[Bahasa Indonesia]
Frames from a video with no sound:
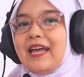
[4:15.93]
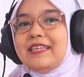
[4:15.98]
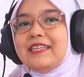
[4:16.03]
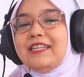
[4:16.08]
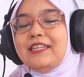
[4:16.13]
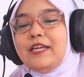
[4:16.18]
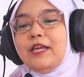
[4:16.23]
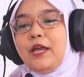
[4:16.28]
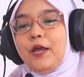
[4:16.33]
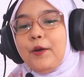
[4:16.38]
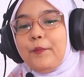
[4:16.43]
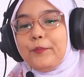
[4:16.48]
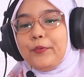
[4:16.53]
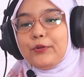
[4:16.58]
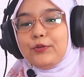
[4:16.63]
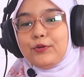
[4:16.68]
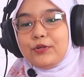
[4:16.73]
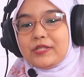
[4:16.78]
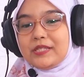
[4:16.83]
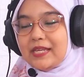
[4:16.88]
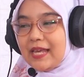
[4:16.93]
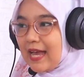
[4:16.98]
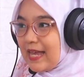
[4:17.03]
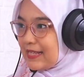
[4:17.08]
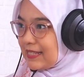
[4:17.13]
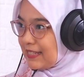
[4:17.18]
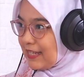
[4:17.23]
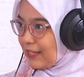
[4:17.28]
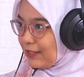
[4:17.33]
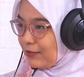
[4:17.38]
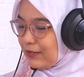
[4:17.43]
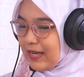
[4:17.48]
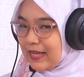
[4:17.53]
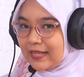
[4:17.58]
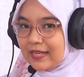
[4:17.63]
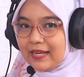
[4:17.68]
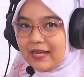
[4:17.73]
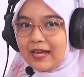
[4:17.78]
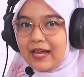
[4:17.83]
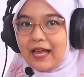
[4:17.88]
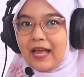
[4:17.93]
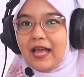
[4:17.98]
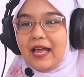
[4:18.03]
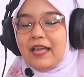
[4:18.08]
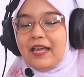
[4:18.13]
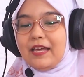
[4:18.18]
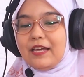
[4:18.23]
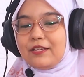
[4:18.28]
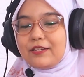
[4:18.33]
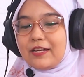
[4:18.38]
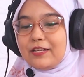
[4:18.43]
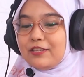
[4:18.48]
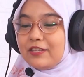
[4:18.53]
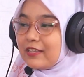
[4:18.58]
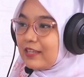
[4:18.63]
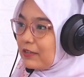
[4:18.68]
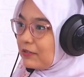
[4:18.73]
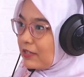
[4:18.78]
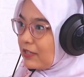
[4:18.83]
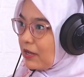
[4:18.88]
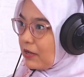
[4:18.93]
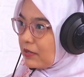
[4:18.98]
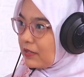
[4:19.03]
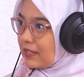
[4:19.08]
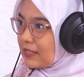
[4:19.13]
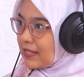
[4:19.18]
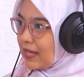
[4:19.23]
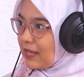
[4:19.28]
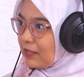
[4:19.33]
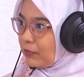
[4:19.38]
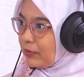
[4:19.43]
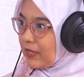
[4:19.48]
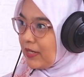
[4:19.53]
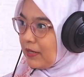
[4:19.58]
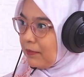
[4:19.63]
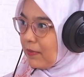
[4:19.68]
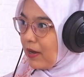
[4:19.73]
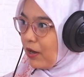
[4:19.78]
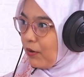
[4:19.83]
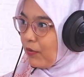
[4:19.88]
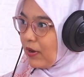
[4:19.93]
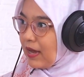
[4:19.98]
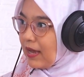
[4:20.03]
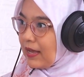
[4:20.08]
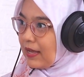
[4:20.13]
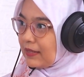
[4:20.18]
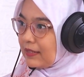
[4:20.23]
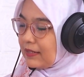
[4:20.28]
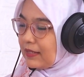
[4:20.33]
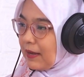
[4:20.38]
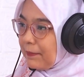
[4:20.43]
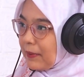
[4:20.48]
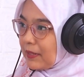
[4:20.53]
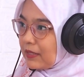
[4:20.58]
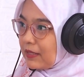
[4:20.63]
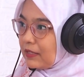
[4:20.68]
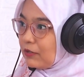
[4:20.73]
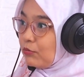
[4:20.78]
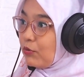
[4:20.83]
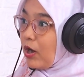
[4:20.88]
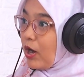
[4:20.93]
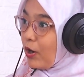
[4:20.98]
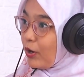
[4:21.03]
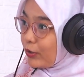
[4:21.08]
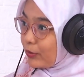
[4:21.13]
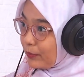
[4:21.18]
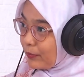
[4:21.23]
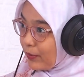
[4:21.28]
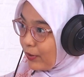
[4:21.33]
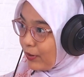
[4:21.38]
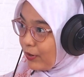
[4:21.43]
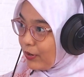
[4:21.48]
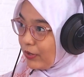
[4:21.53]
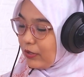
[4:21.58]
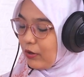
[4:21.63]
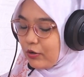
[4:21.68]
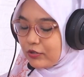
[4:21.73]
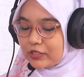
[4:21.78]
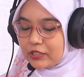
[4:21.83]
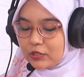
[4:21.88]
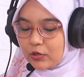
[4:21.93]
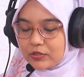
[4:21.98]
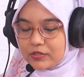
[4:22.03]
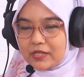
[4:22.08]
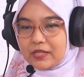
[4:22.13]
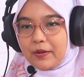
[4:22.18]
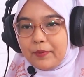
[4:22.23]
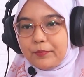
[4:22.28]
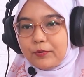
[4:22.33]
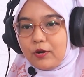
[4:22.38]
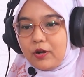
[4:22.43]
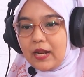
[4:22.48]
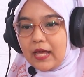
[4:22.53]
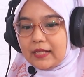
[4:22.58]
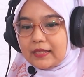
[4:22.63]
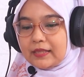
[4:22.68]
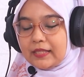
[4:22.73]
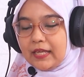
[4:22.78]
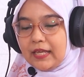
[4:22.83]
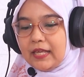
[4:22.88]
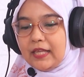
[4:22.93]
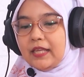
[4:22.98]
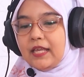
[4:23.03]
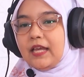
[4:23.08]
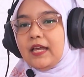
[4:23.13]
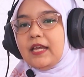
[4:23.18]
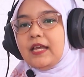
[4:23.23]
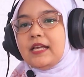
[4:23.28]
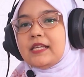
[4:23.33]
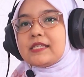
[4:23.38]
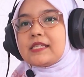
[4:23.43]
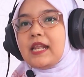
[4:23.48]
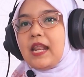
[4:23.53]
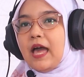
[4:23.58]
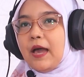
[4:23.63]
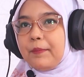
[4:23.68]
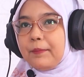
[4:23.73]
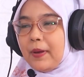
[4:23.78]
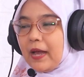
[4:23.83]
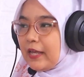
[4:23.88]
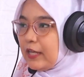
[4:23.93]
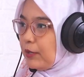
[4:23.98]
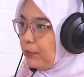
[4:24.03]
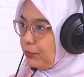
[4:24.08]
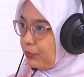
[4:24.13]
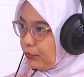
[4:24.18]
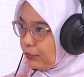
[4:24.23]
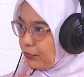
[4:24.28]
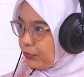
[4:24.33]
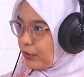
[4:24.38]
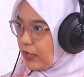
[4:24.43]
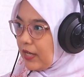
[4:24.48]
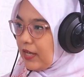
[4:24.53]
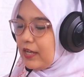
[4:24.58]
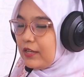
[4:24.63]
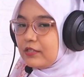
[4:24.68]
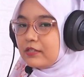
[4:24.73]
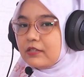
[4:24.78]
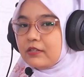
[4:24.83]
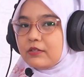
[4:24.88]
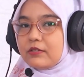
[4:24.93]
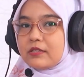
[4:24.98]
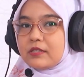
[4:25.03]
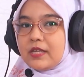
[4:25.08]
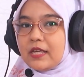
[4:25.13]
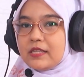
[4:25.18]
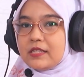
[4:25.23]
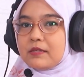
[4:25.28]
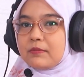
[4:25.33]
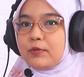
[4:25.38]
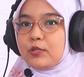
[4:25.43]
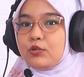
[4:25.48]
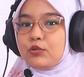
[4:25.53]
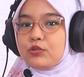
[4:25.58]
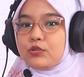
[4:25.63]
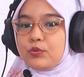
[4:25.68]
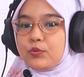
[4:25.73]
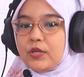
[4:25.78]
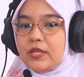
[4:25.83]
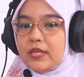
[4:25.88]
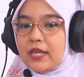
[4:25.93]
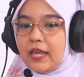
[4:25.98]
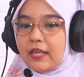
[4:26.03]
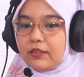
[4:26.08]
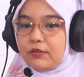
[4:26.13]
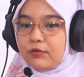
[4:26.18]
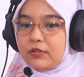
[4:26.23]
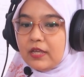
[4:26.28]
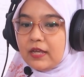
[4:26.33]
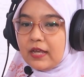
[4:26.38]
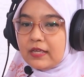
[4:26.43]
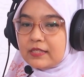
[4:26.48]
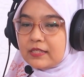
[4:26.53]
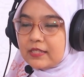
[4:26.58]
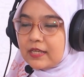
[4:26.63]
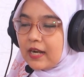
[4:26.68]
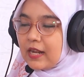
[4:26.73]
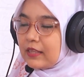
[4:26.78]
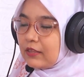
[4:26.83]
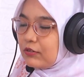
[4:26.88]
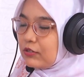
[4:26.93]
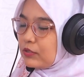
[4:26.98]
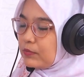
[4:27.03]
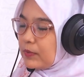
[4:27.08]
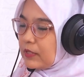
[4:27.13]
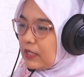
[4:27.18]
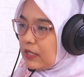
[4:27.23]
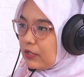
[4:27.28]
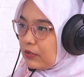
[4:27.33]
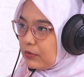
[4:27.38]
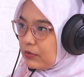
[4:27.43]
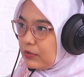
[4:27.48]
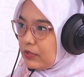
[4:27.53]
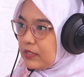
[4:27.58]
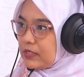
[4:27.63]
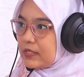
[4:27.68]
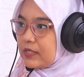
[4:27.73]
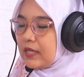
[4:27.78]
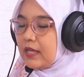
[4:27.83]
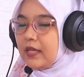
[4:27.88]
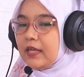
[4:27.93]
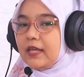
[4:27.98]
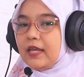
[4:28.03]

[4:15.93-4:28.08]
Nah, jadi produksi ASI itu kanika kan, kan kita ketahui bahwa terdapat dua hormon, oksitosin dan prolaktin. Selama ibu sukses menyusuinya itu dengan secara terus-menerus